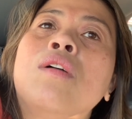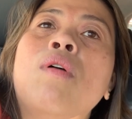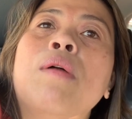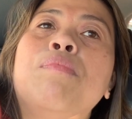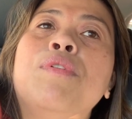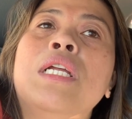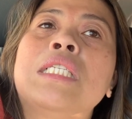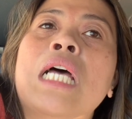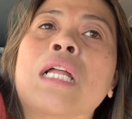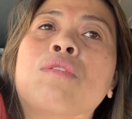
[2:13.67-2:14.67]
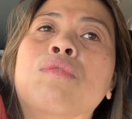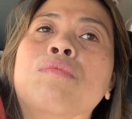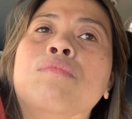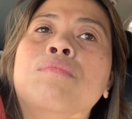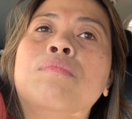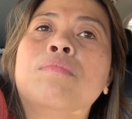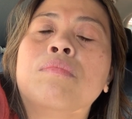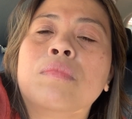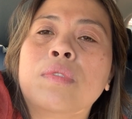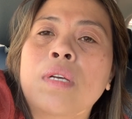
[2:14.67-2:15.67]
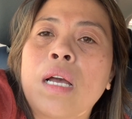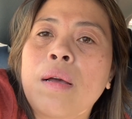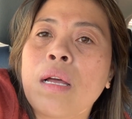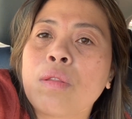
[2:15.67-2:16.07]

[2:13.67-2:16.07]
kuan pod na sa atong uh,